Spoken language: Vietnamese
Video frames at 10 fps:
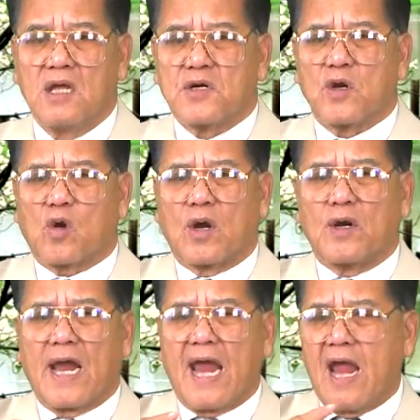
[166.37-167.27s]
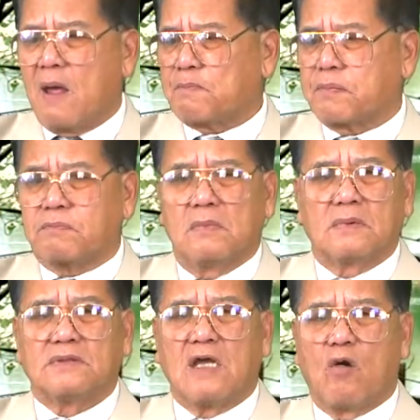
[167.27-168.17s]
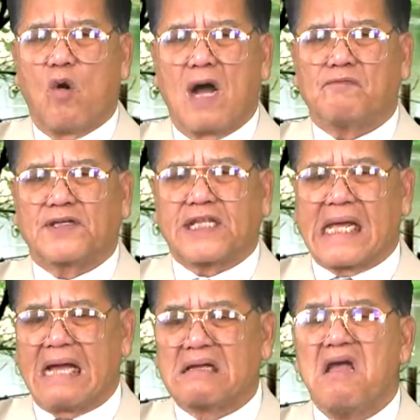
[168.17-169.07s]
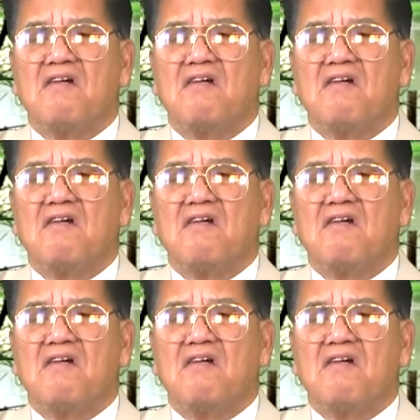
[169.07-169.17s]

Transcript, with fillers: Nó còn ép Giáo hoàng Vatican